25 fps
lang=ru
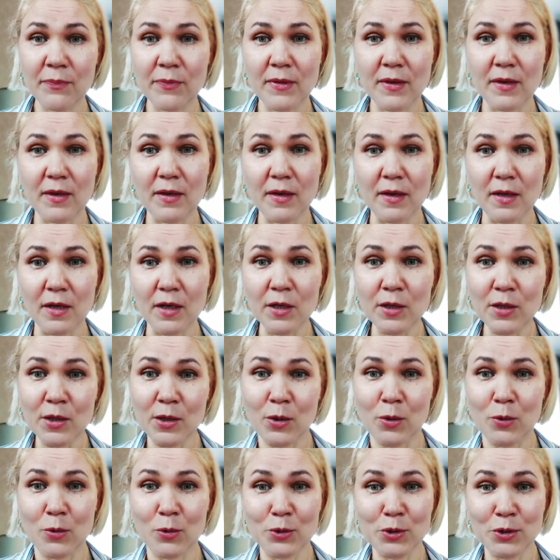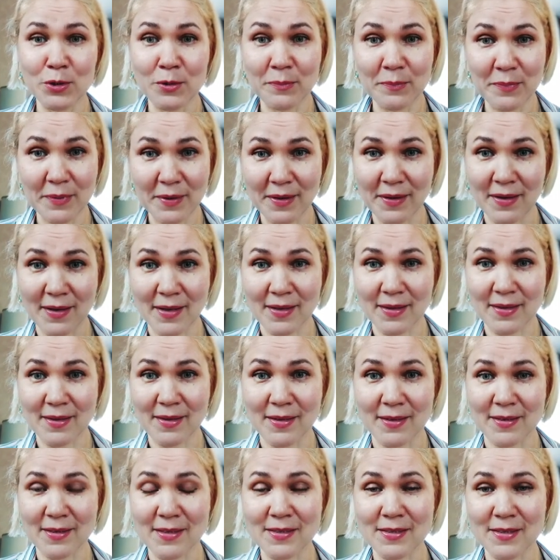И это очень
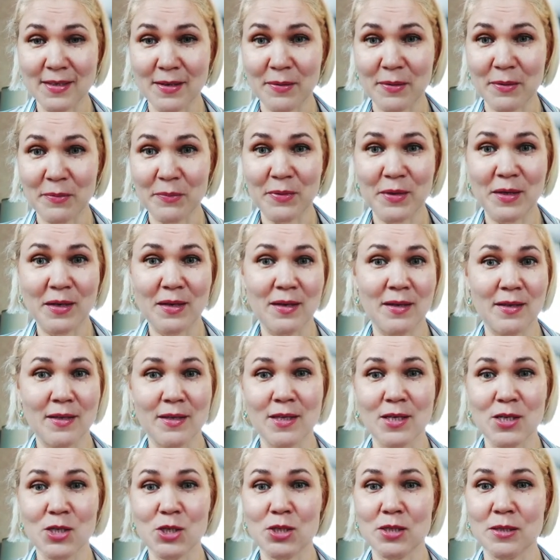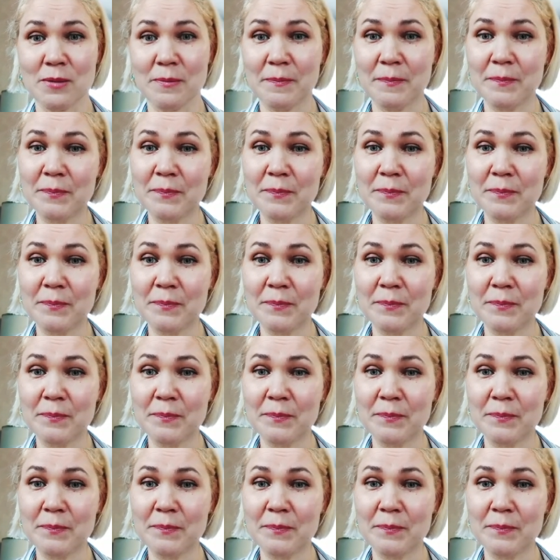приятно на самом деле даже.